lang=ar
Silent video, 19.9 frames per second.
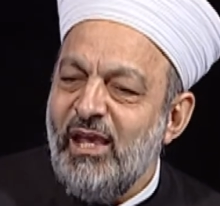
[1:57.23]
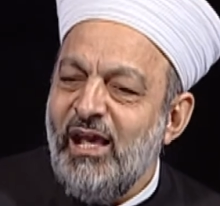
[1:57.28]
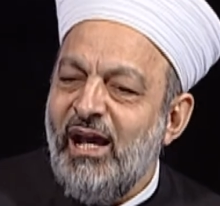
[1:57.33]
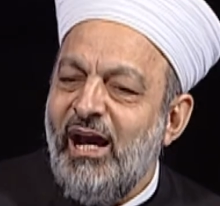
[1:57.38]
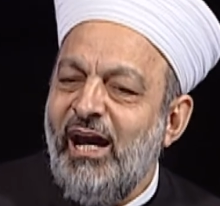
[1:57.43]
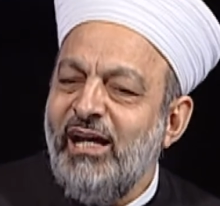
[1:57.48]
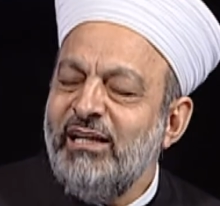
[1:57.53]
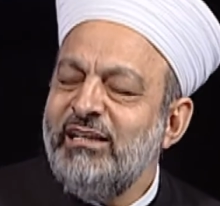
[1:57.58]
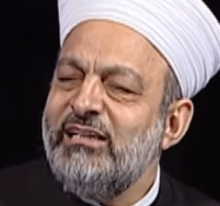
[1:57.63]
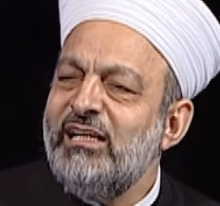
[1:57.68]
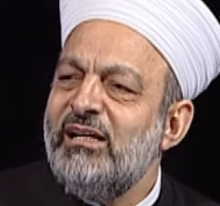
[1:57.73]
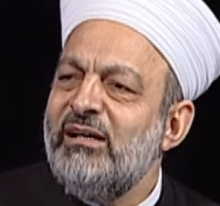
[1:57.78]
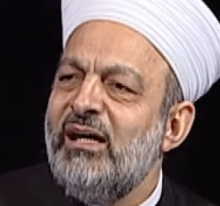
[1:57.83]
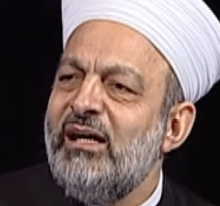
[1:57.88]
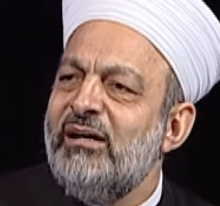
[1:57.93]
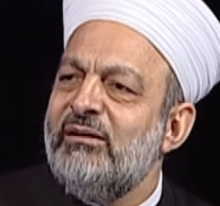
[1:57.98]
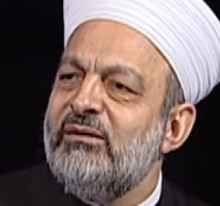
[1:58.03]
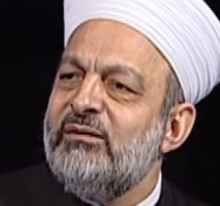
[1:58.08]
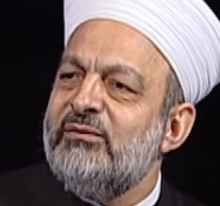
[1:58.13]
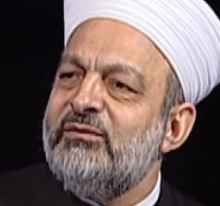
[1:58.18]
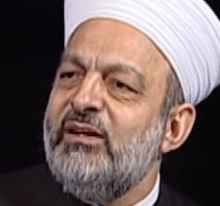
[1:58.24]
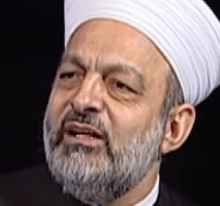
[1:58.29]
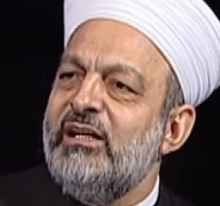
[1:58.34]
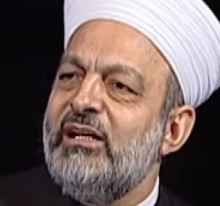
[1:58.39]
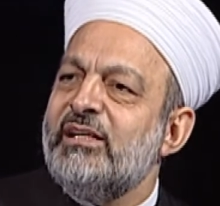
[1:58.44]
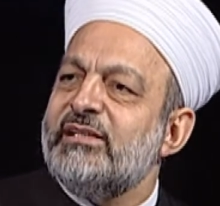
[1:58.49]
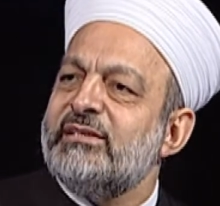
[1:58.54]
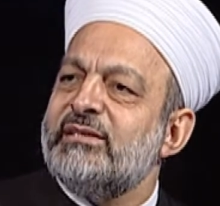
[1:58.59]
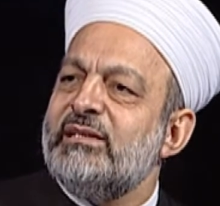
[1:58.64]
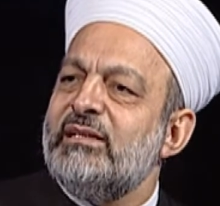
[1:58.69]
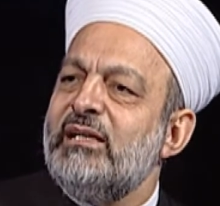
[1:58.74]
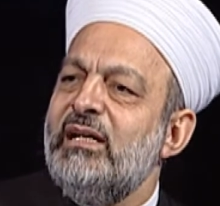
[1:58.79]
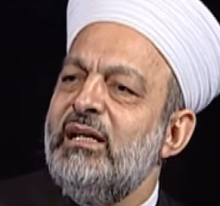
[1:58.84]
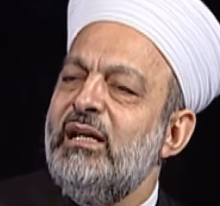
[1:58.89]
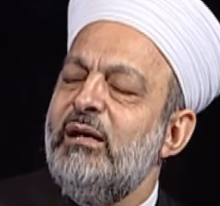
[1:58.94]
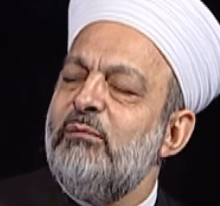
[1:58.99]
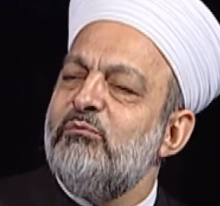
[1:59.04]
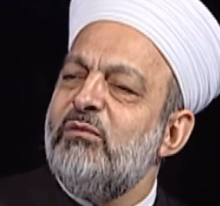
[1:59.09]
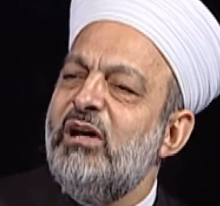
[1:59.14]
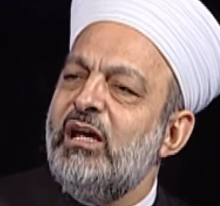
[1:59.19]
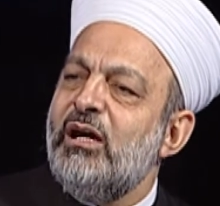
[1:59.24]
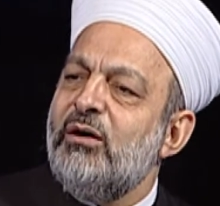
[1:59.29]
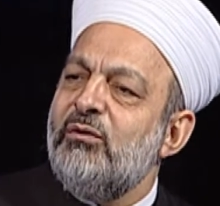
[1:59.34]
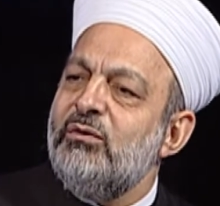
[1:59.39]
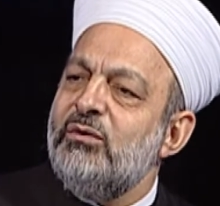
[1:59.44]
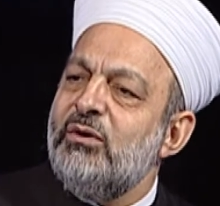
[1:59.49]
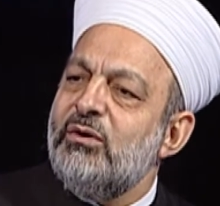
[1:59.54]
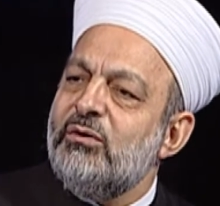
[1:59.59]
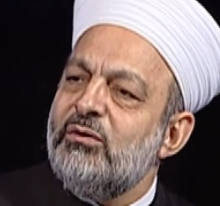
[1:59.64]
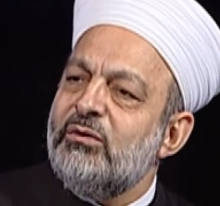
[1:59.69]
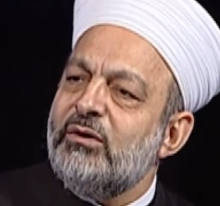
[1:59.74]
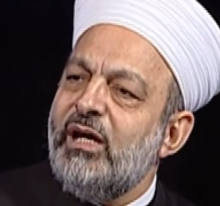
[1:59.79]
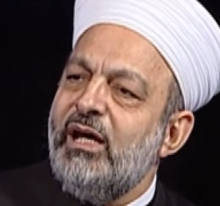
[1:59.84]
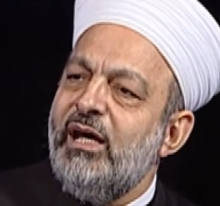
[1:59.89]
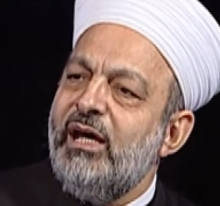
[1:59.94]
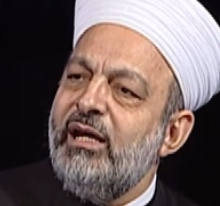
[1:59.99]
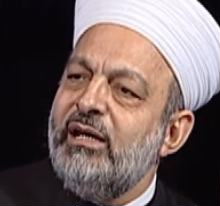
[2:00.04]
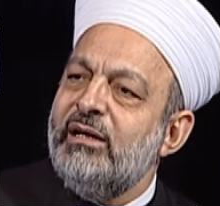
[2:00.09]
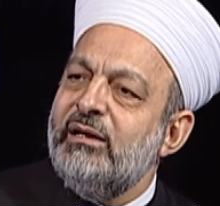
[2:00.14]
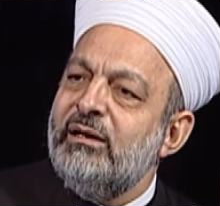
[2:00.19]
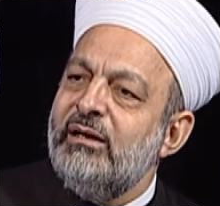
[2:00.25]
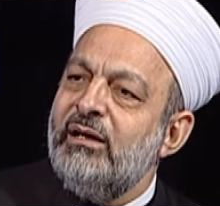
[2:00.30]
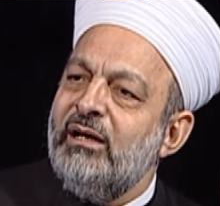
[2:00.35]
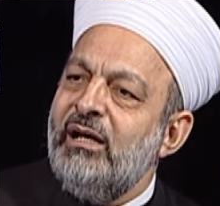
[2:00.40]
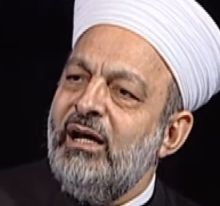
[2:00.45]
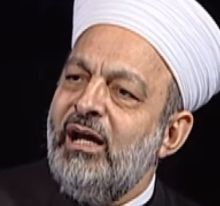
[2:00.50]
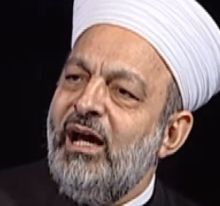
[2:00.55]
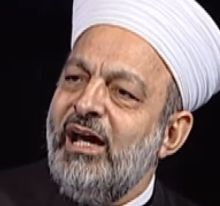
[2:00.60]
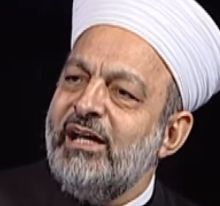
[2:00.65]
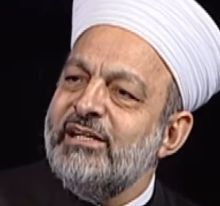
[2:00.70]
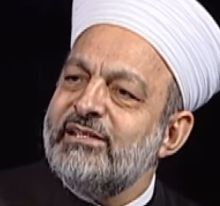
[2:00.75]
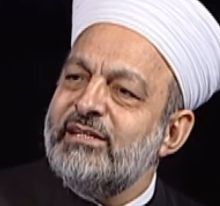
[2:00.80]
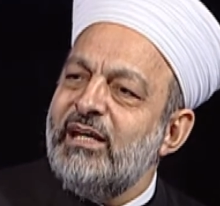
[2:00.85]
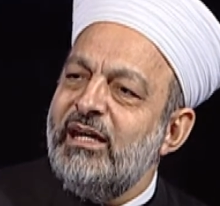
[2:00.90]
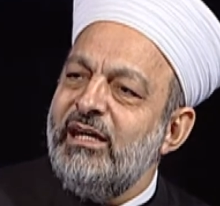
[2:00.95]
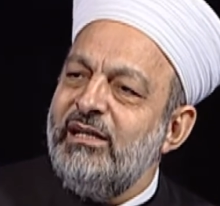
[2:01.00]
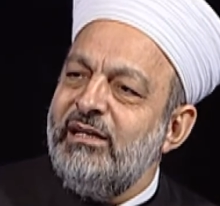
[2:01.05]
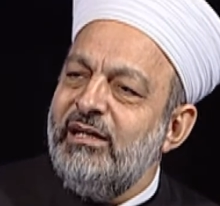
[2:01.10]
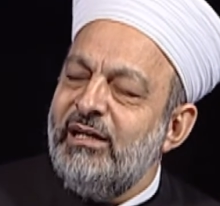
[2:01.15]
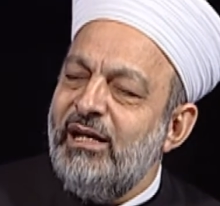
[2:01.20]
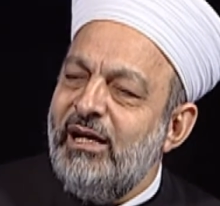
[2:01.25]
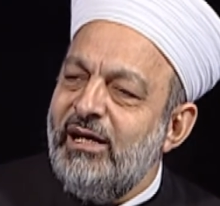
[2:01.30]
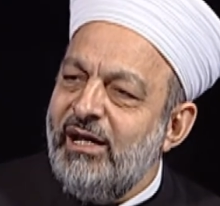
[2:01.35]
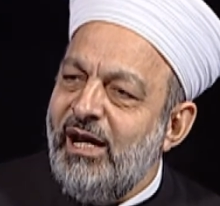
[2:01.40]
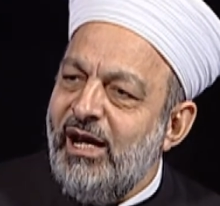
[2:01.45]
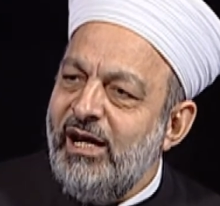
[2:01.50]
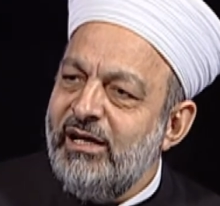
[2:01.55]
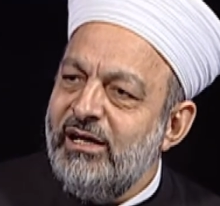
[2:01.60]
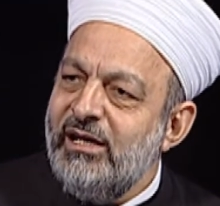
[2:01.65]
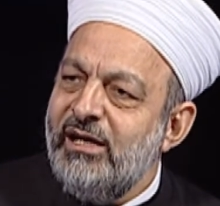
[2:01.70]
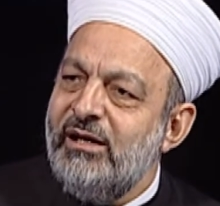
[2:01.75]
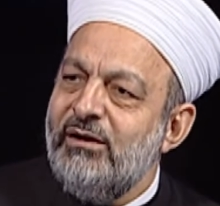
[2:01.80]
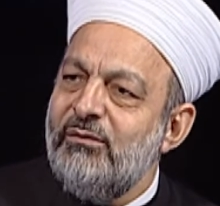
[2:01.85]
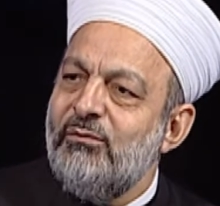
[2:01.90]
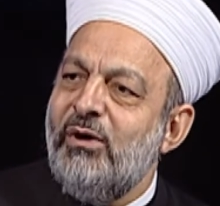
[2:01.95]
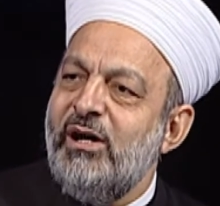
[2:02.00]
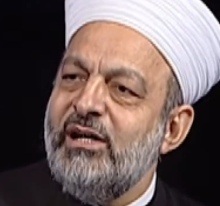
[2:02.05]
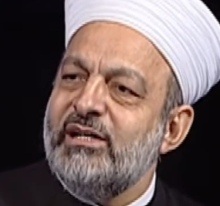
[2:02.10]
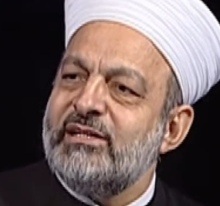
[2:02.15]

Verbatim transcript: حتى في النص لما يقول القران عن سيدنا يحيى وعن